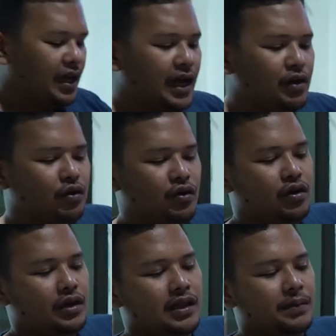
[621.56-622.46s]
Kayak
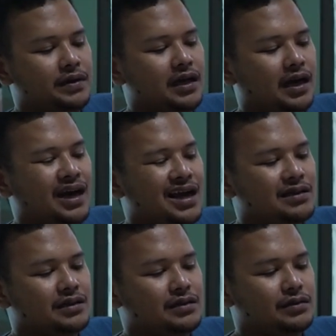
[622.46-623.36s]
dodol ya, tapi dia
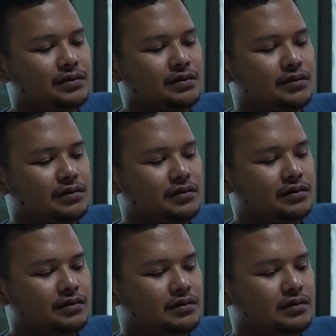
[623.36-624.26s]
keras gitu.
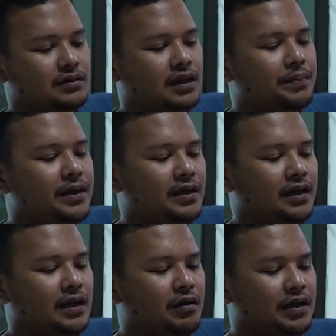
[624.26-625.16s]
Tapi
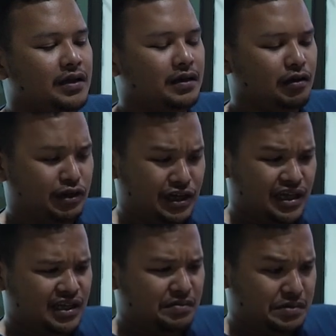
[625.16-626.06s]
nggak tahu nih, kalau
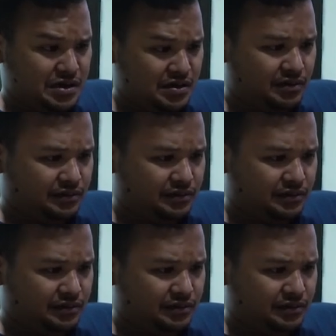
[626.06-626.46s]
digigit gimana.